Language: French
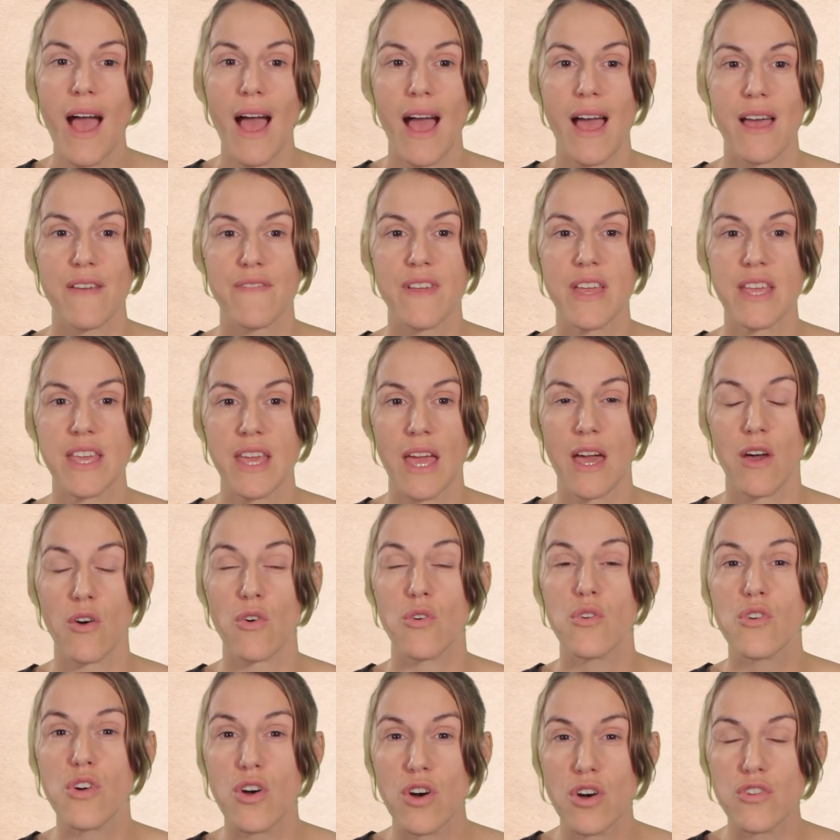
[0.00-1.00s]
avec un
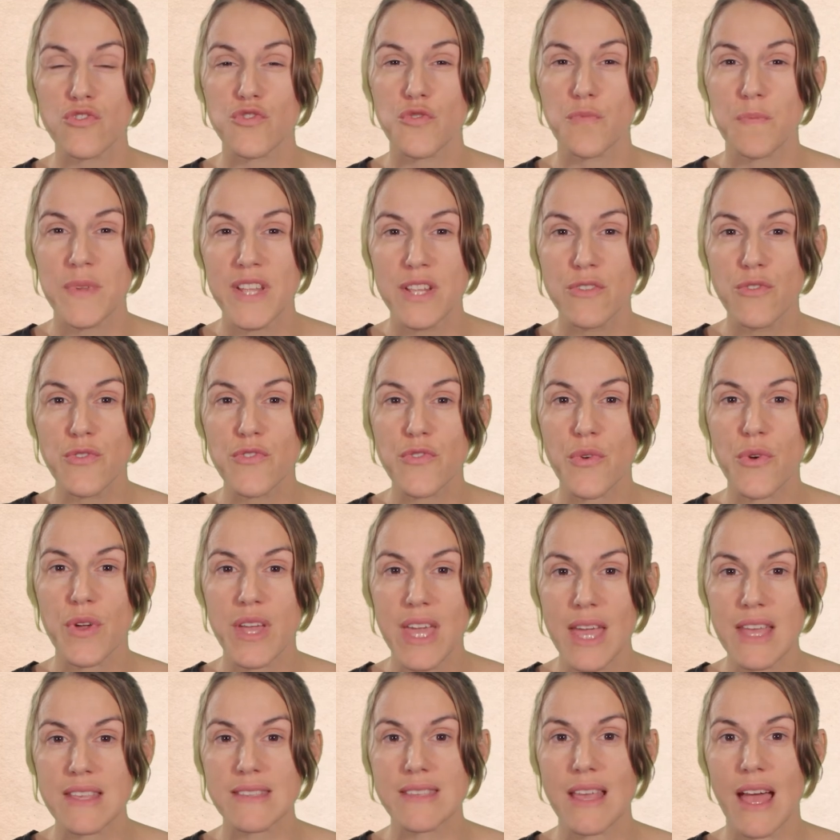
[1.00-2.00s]
record de
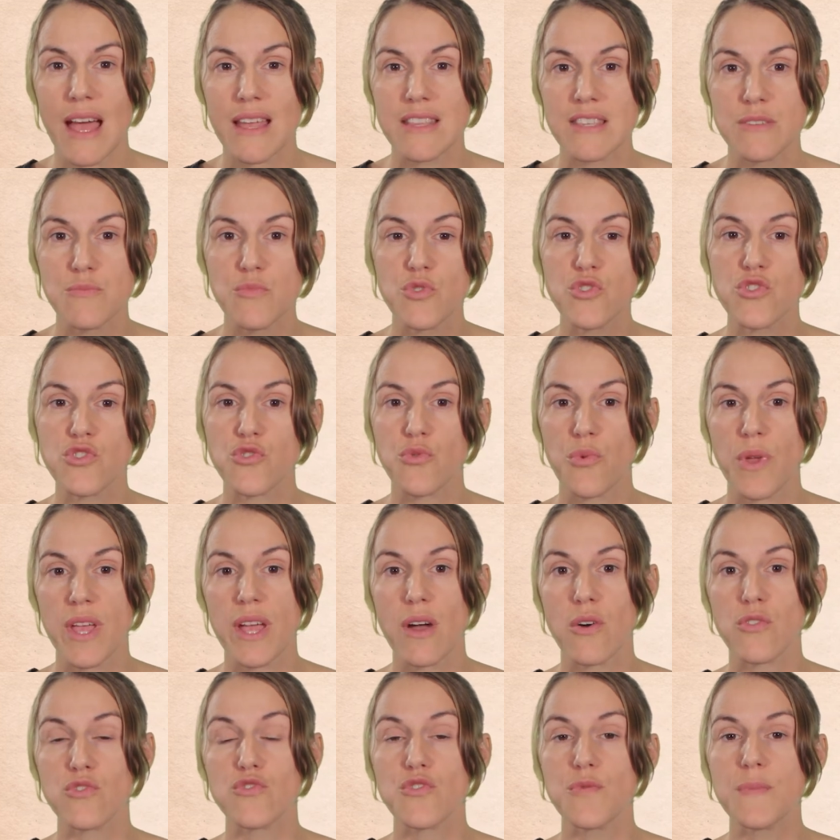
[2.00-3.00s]
1215 animaux
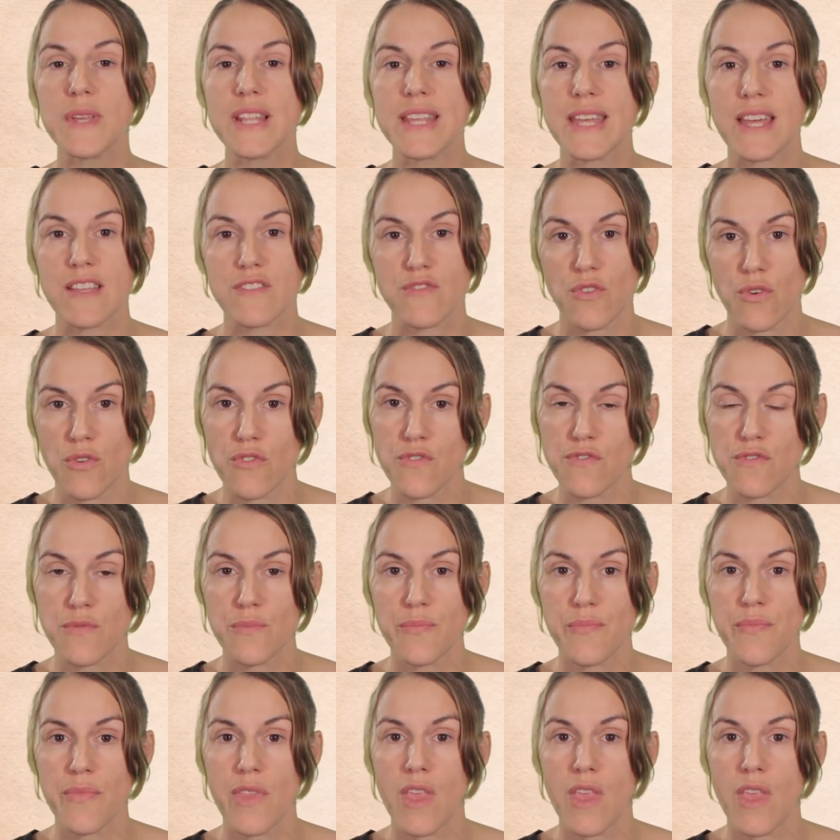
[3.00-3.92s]
tués en 2014.